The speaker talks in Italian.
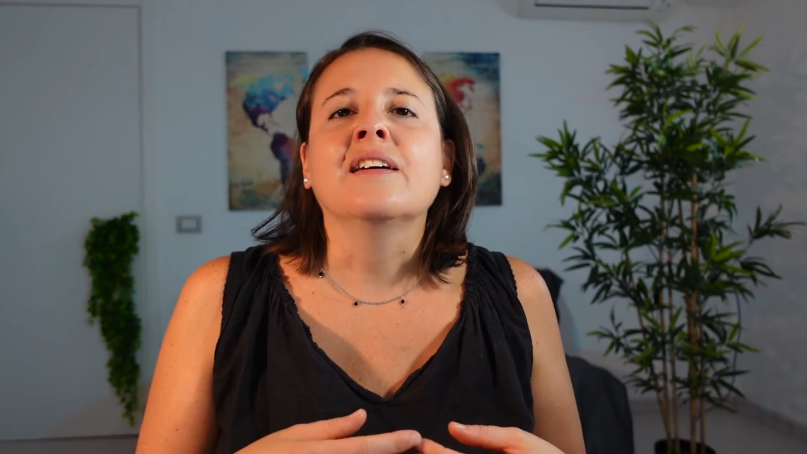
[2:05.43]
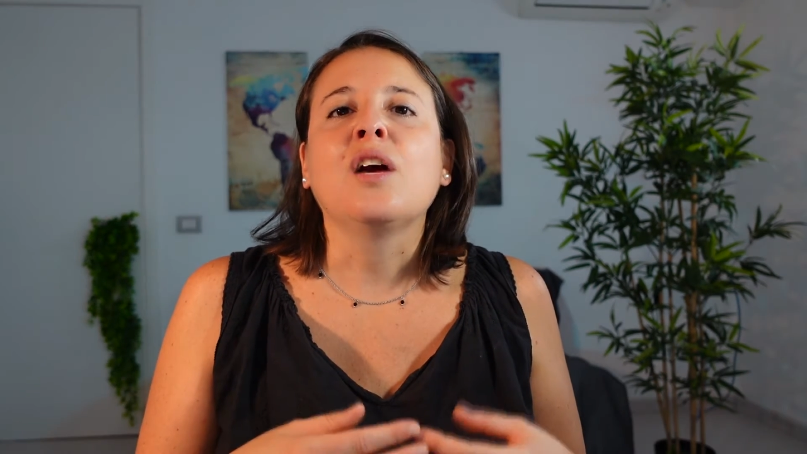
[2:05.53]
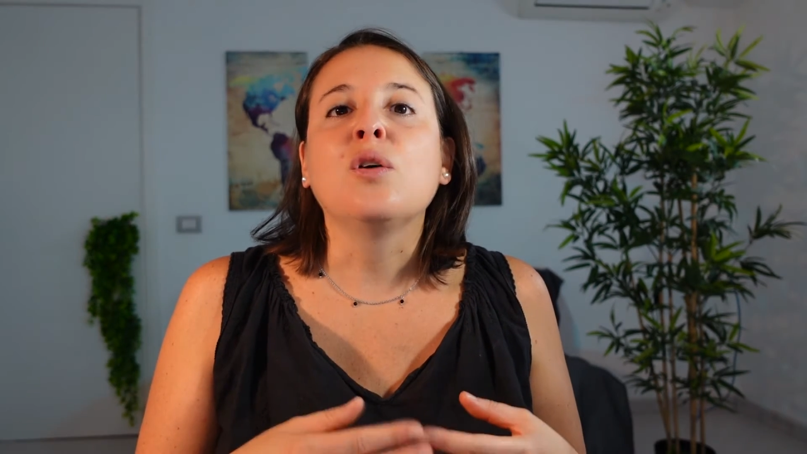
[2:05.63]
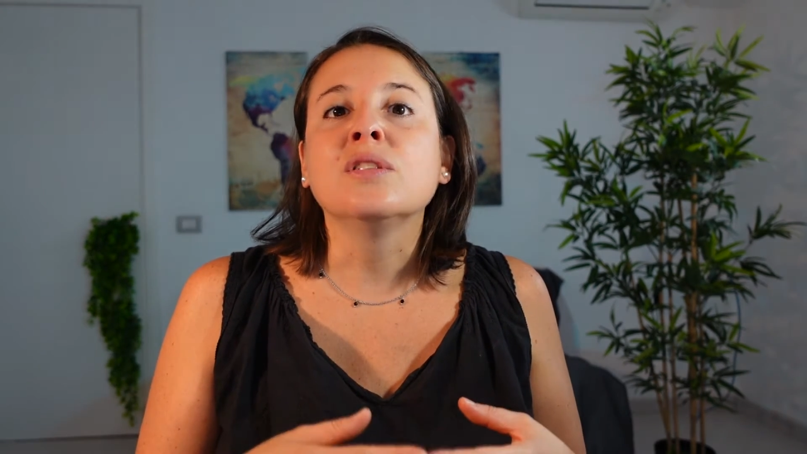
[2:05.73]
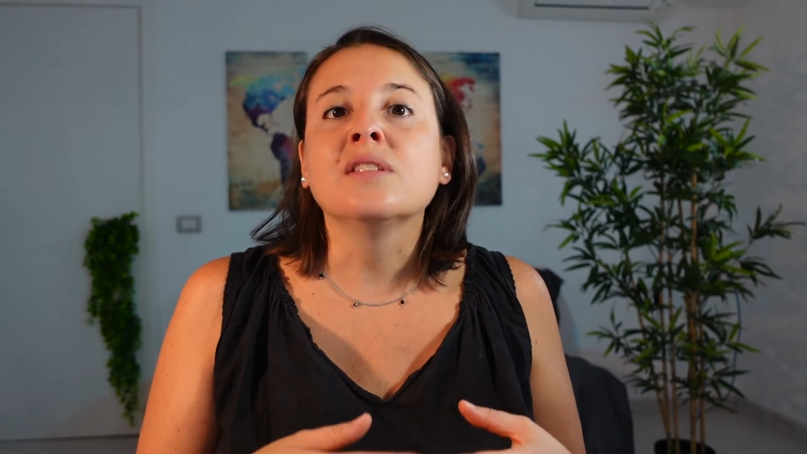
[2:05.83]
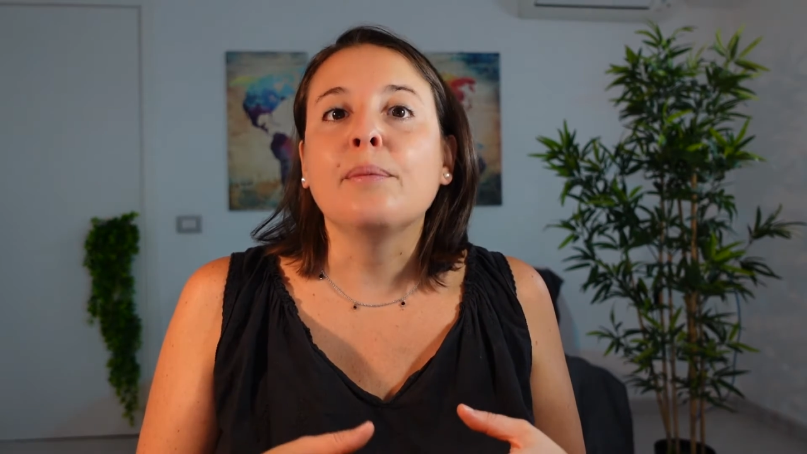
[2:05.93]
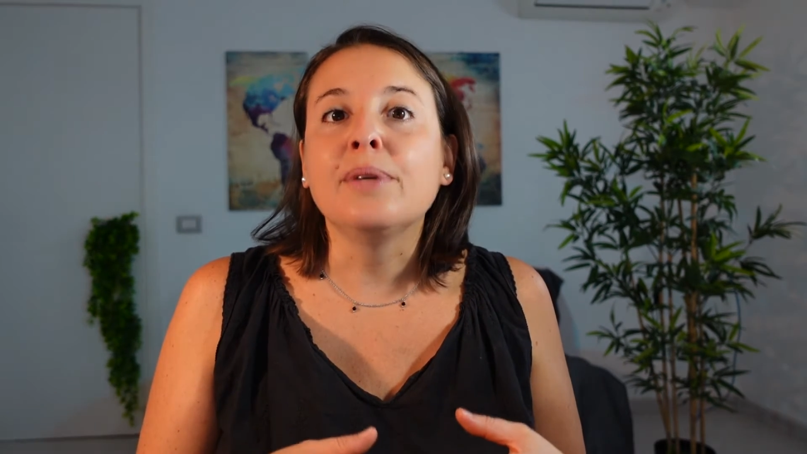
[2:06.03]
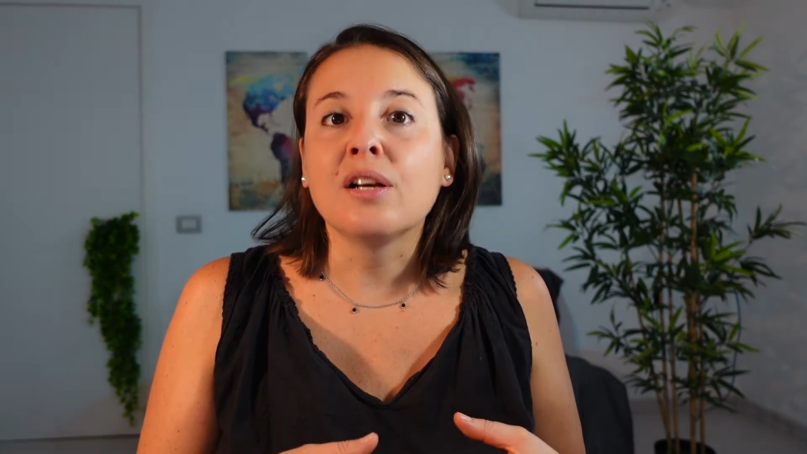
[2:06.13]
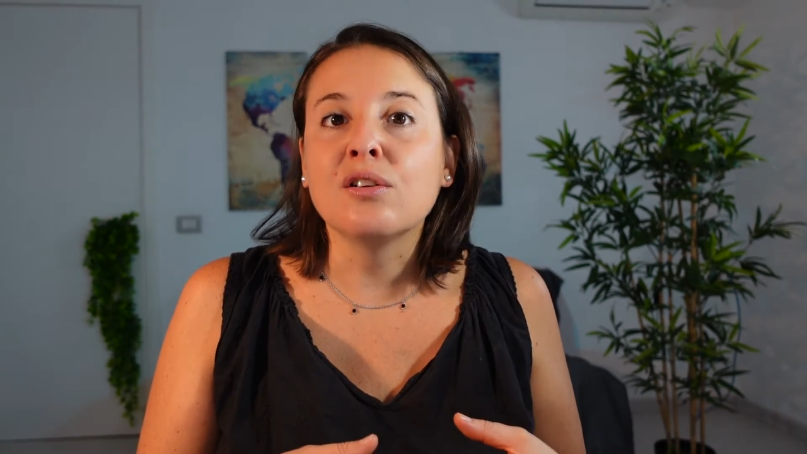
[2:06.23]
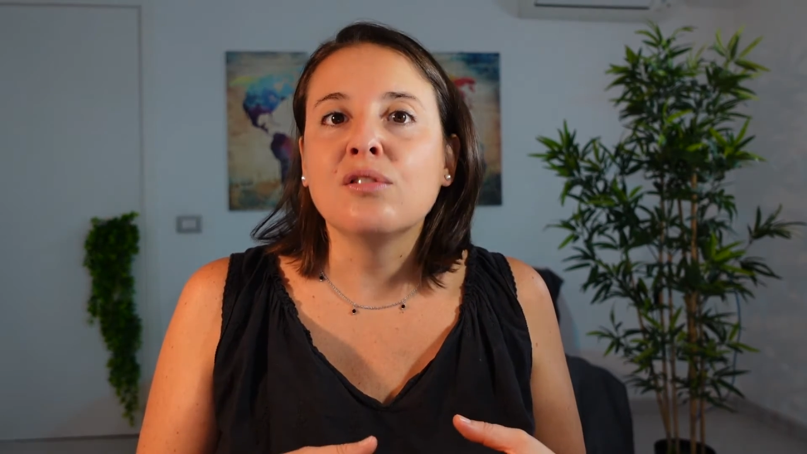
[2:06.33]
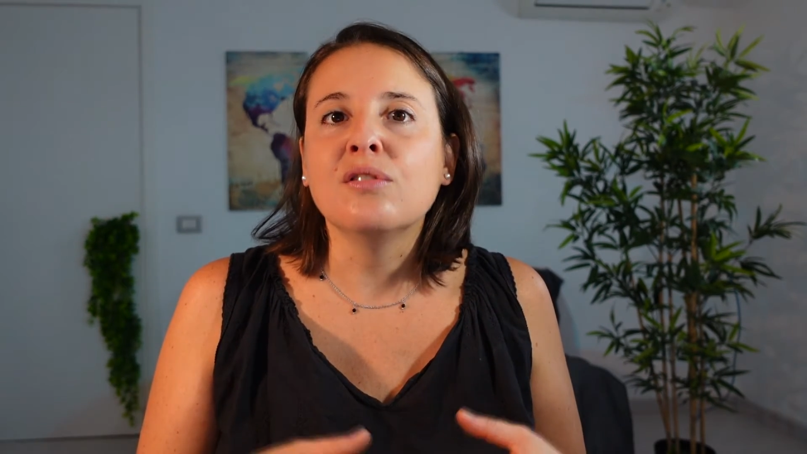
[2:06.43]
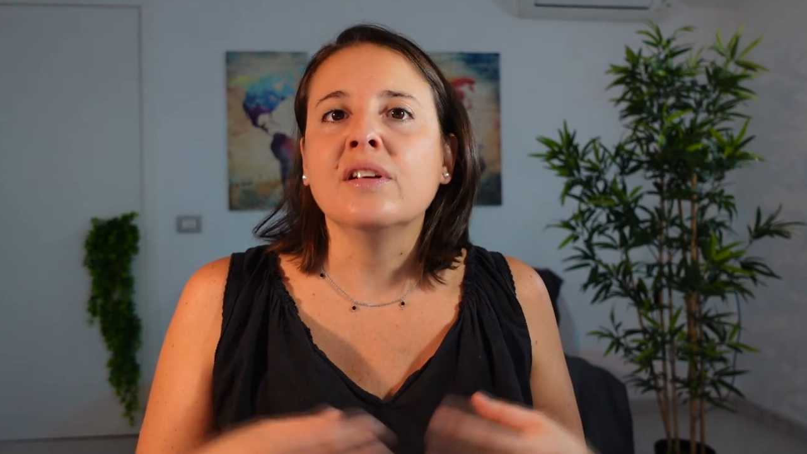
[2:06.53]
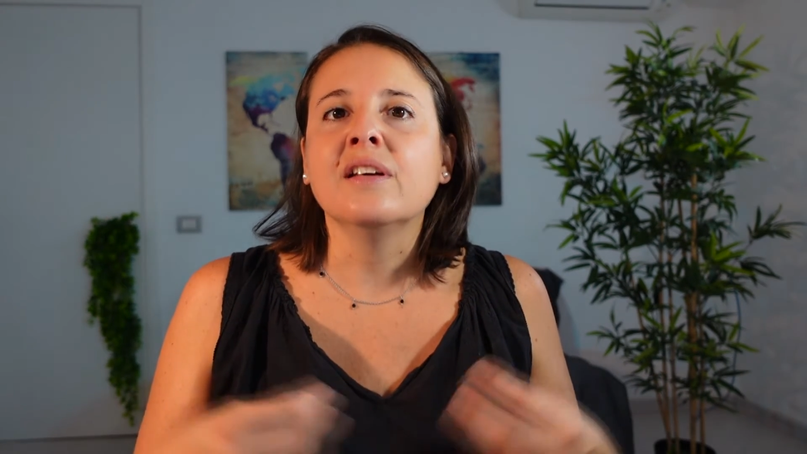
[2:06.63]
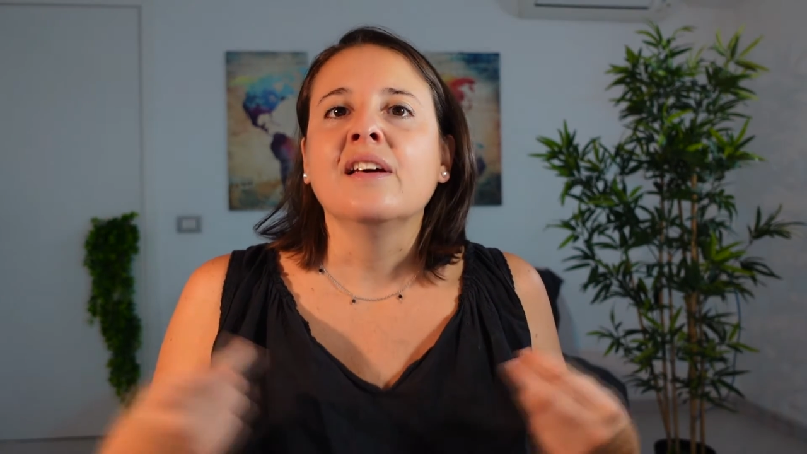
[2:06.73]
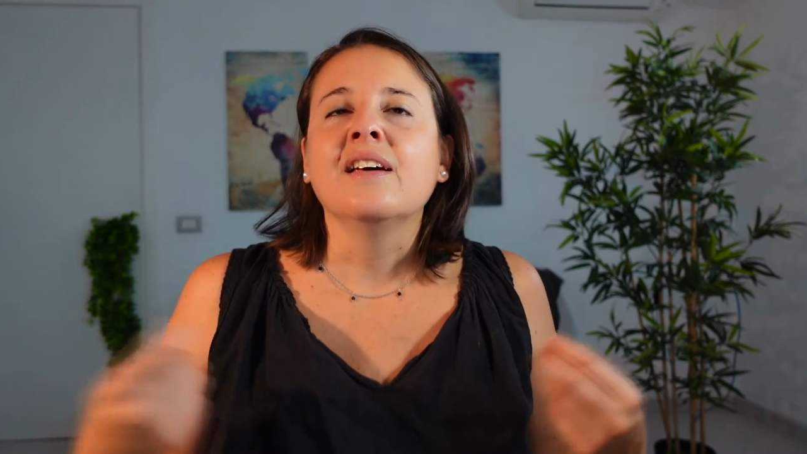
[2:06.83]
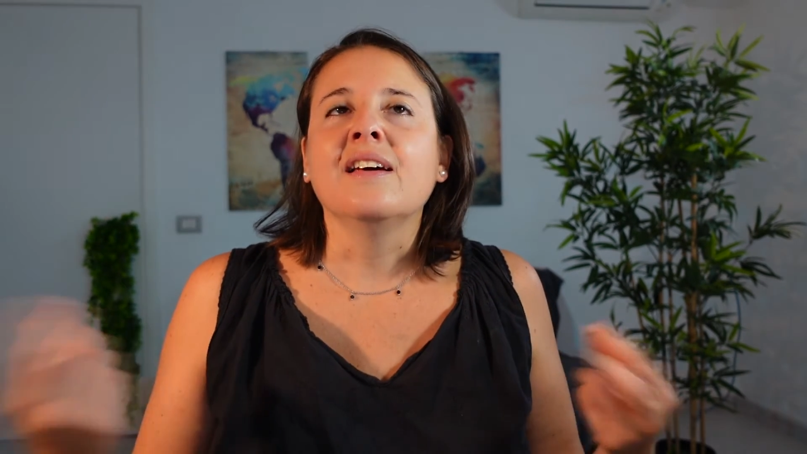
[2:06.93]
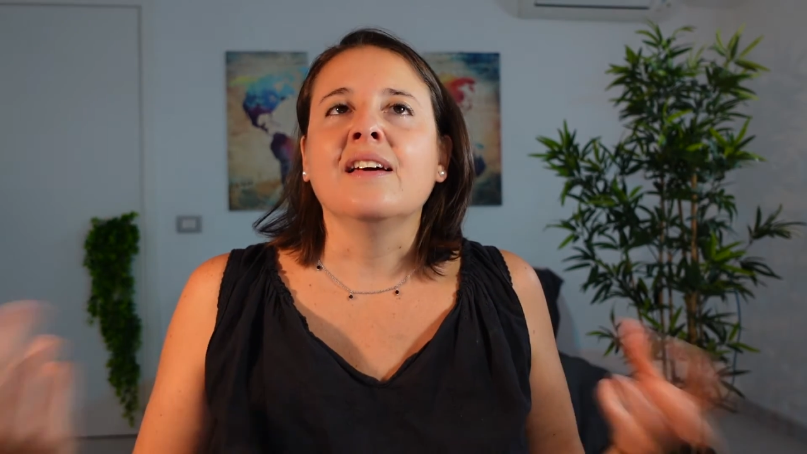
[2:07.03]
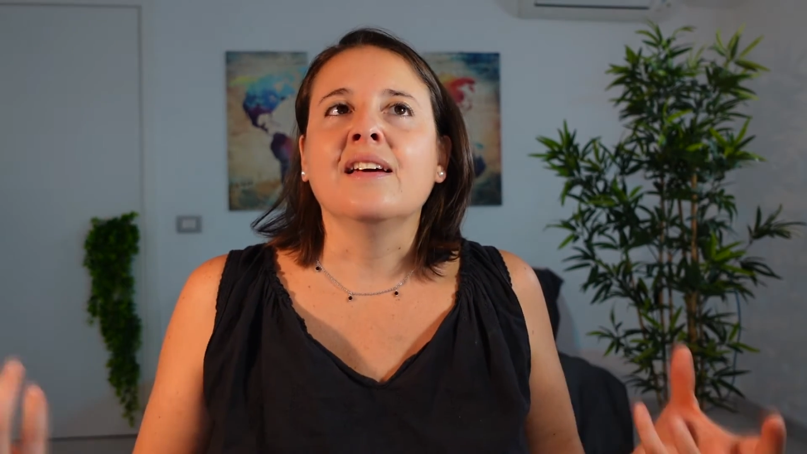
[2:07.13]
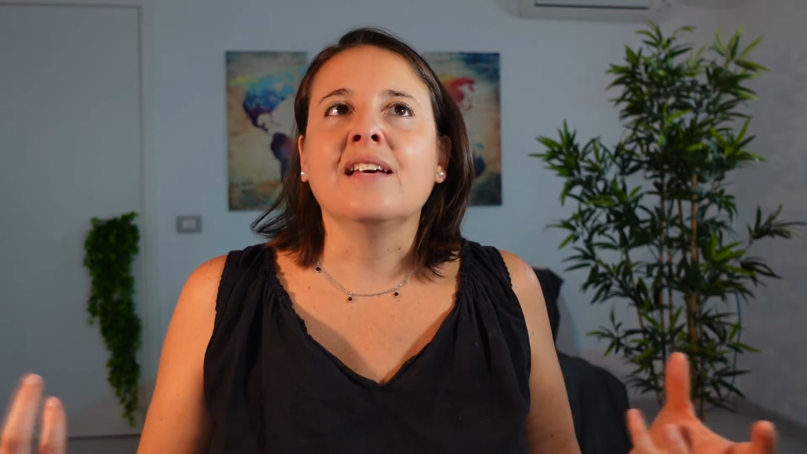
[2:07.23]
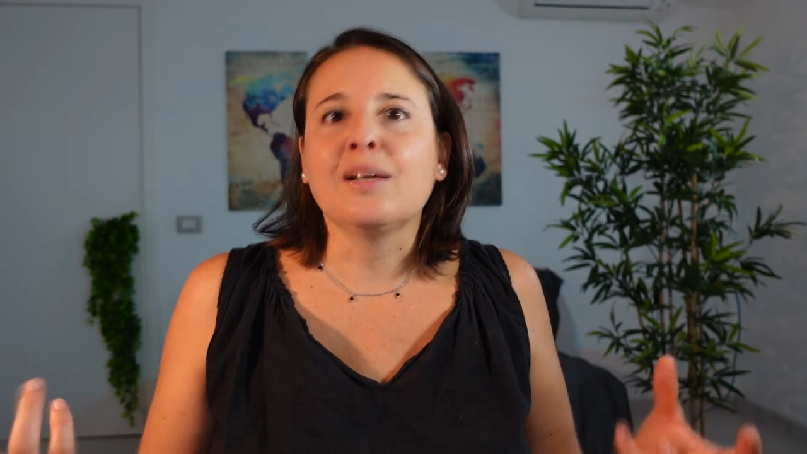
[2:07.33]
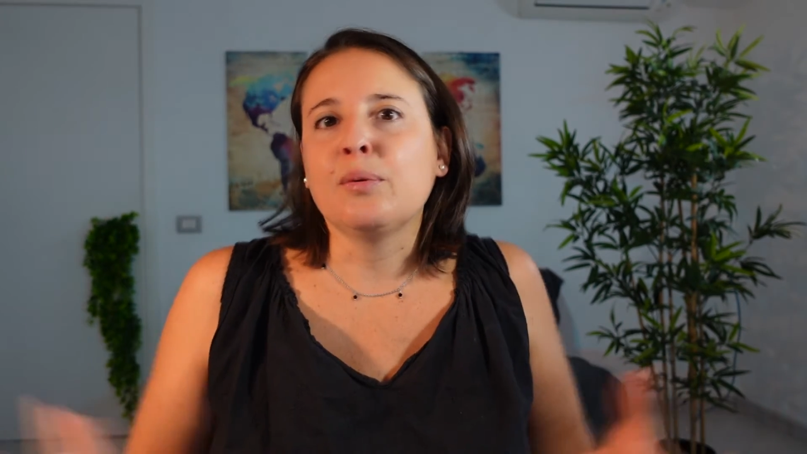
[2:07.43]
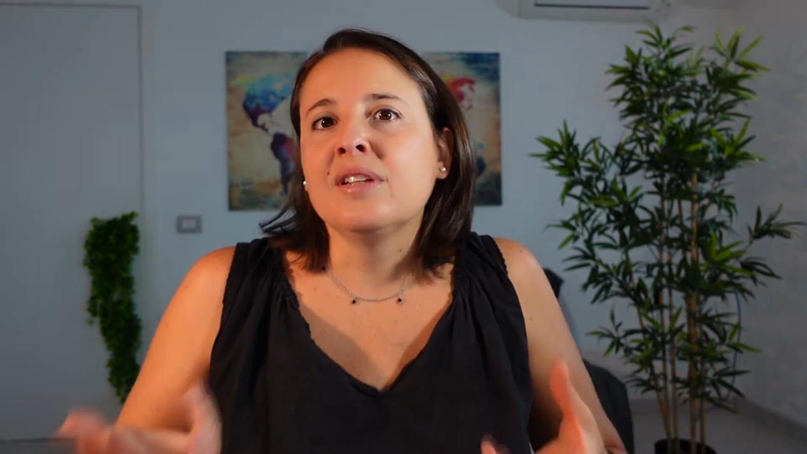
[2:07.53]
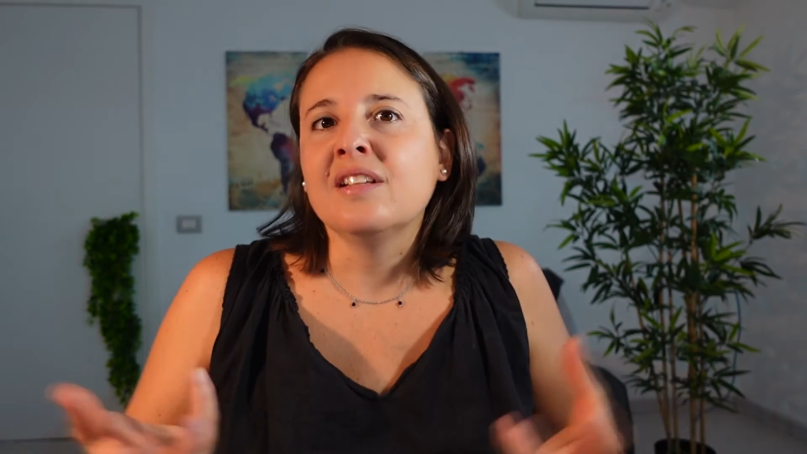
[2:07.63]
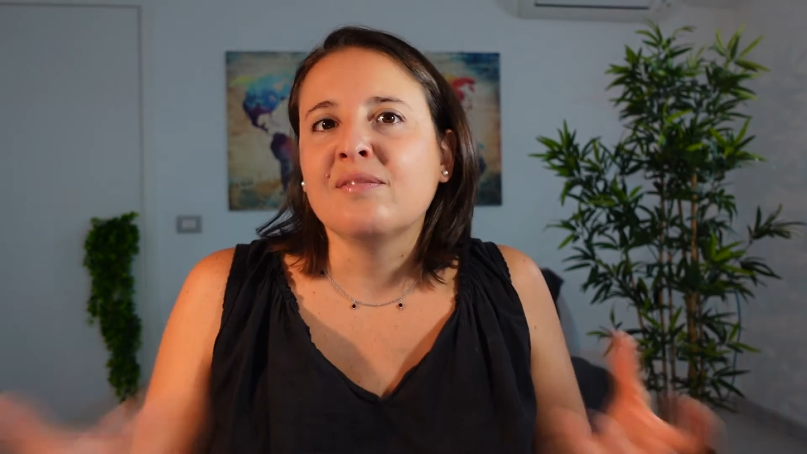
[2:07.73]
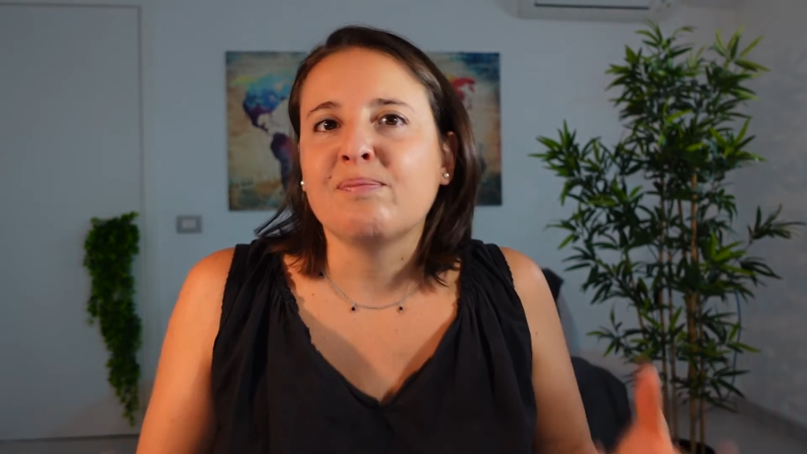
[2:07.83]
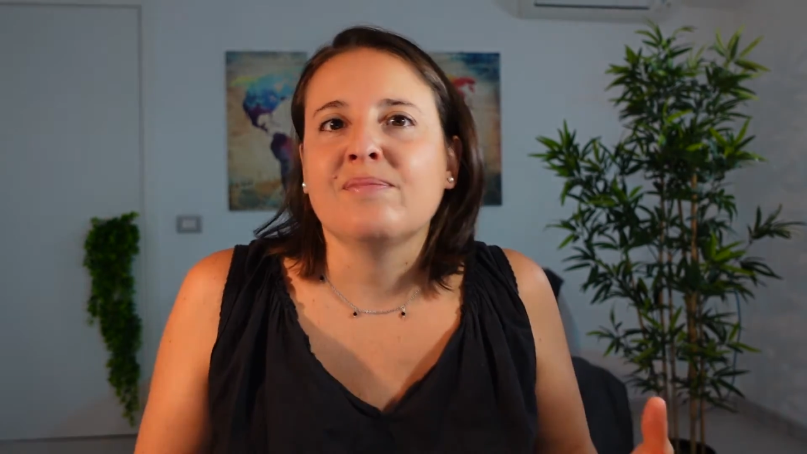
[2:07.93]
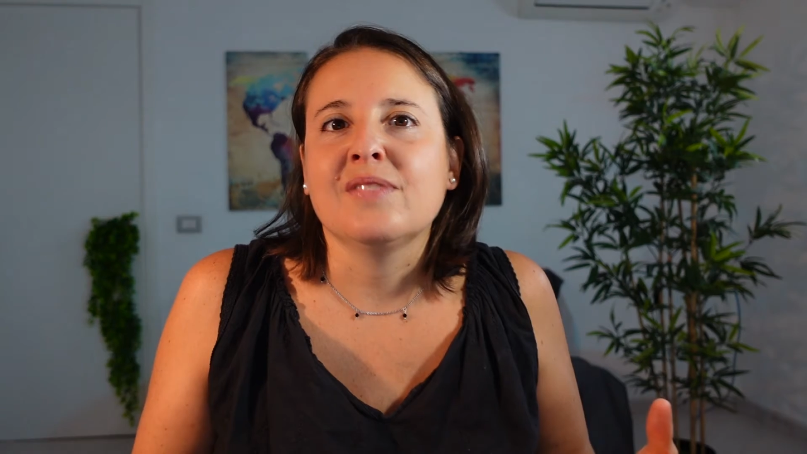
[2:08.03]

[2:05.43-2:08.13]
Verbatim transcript: che conta per noi e, e, quindi